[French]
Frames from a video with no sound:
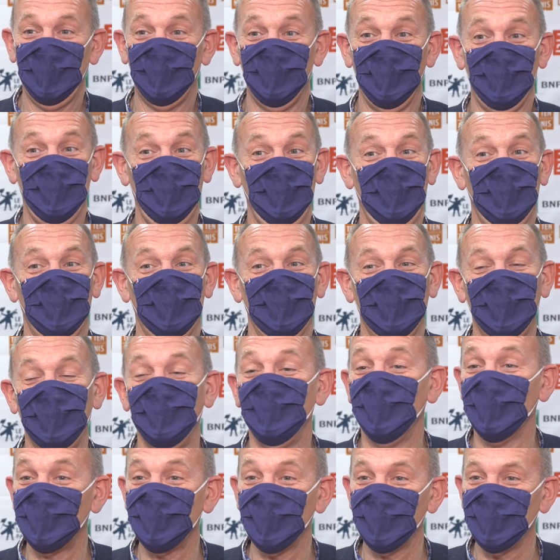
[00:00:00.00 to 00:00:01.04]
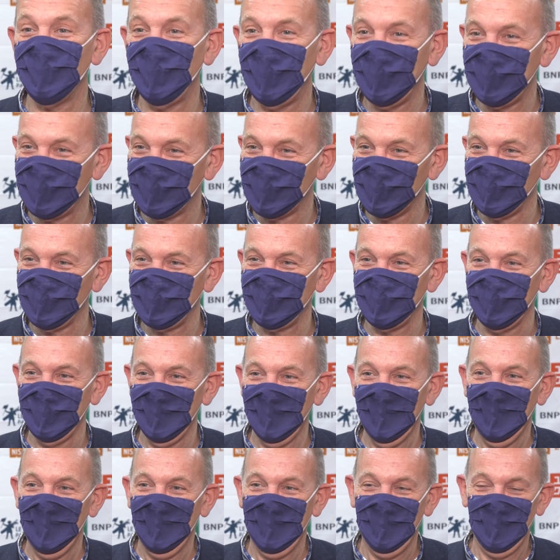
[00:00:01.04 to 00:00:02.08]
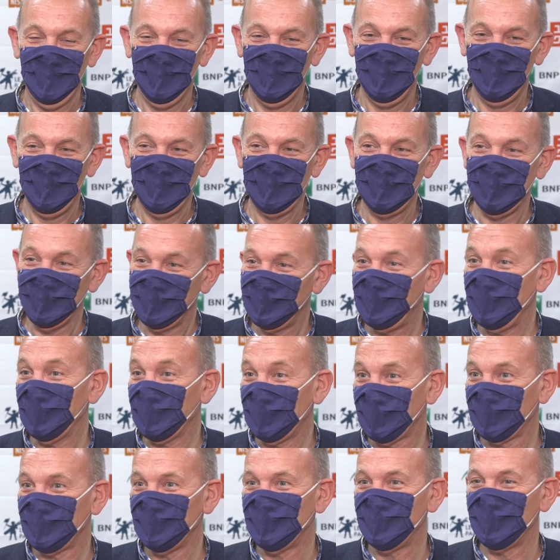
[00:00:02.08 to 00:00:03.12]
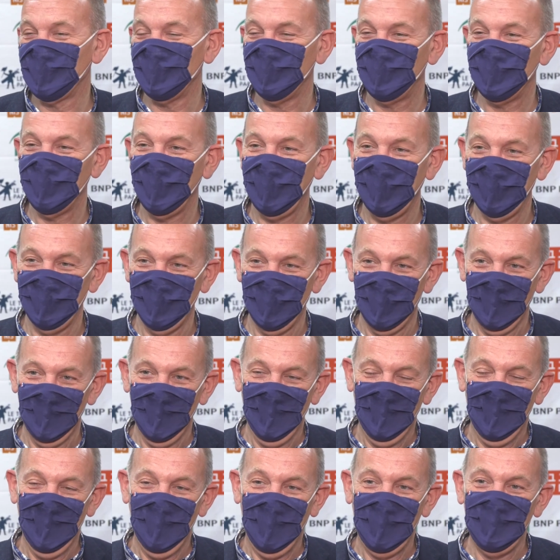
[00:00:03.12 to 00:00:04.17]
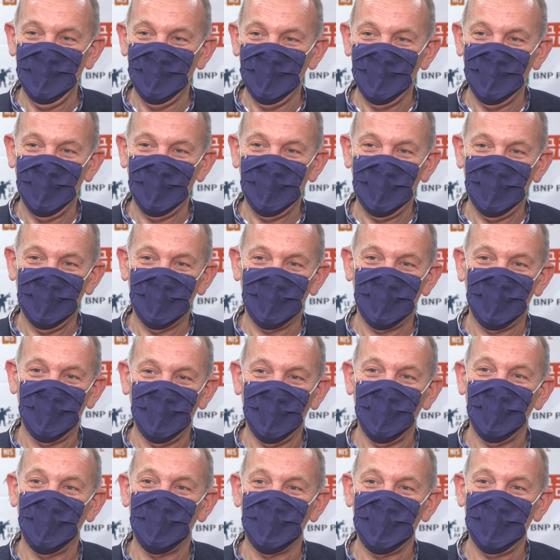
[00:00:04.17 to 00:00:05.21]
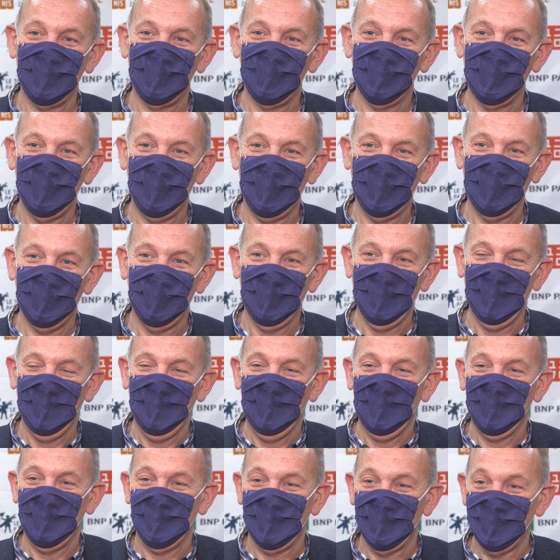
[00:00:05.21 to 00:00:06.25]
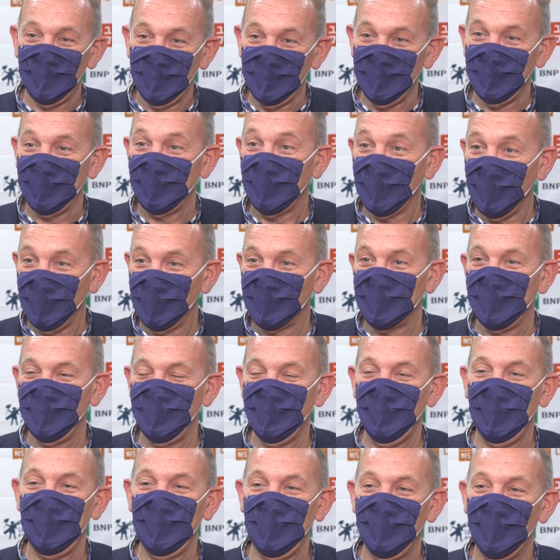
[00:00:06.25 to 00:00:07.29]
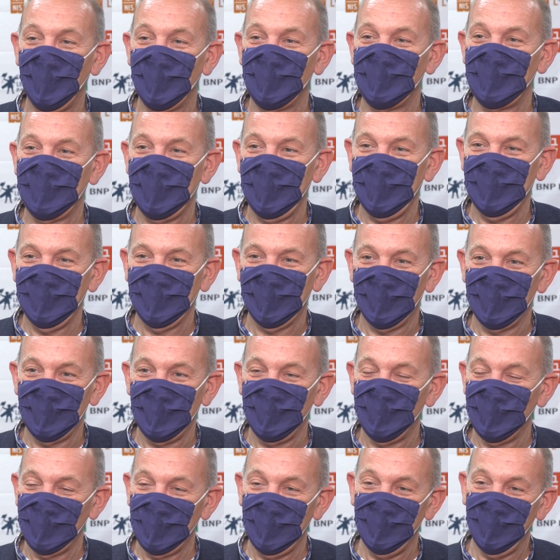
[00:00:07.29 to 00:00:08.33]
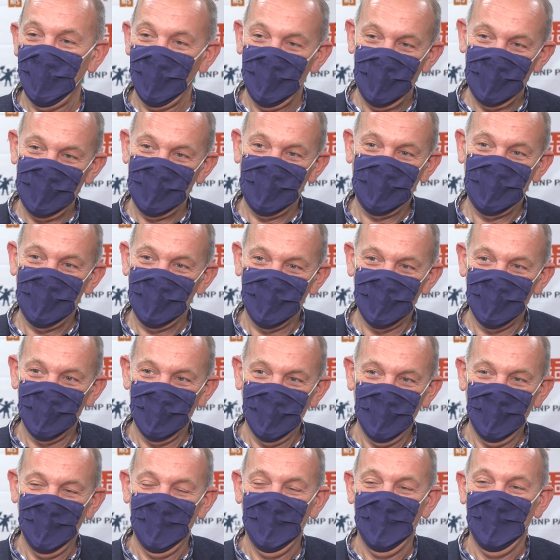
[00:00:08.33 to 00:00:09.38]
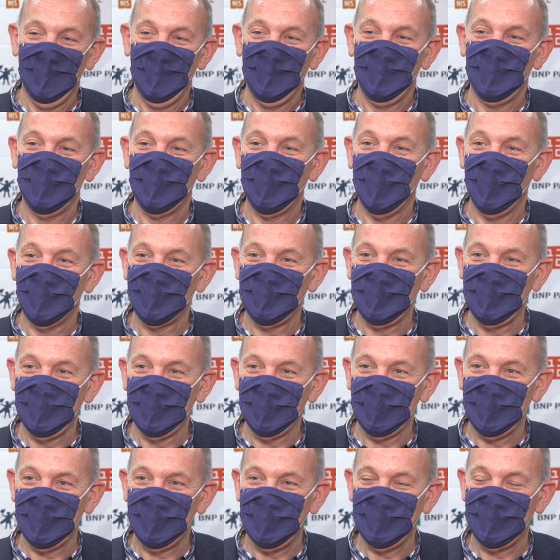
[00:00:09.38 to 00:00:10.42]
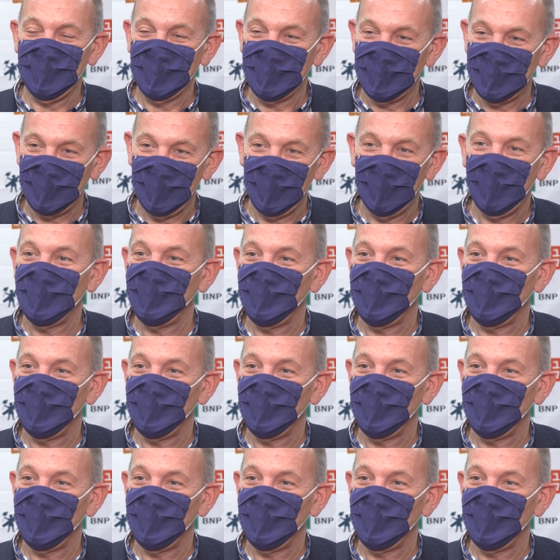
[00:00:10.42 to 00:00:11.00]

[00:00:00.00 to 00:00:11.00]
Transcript: Écoutez, un, bon tournoi à tous. Et puis j'espère surtout qu'on pourra euh, à nouveau accueillir ce beau rendez-vous, ce beau et grand rendez-vous l'année prochaine. un Rendez-vous qui ne va pas cesser de, grandir et qui s'installera